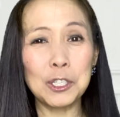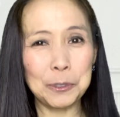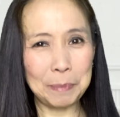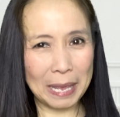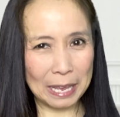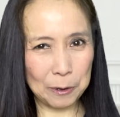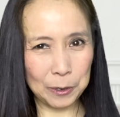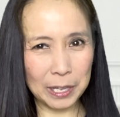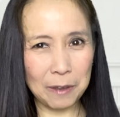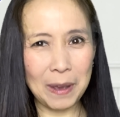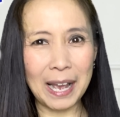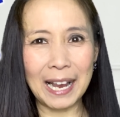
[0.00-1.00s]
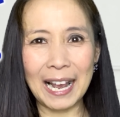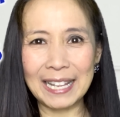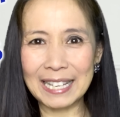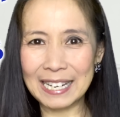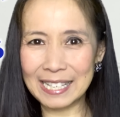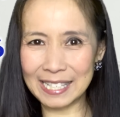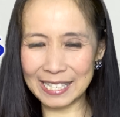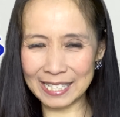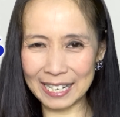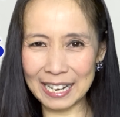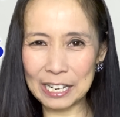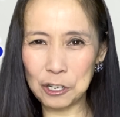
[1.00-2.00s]
スペイン語ではかなりしっ
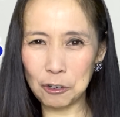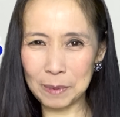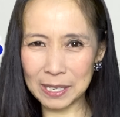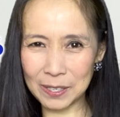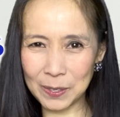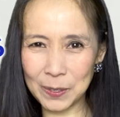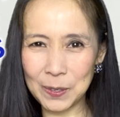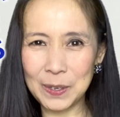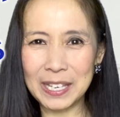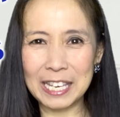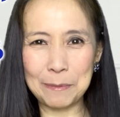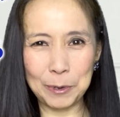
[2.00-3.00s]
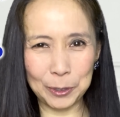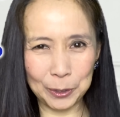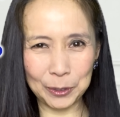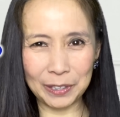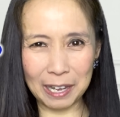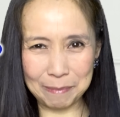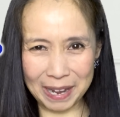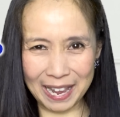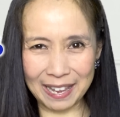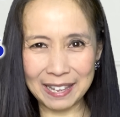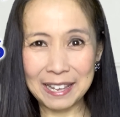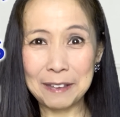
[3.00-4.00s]
かり区別する生き物の名
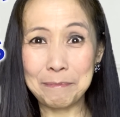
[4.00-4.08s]
前、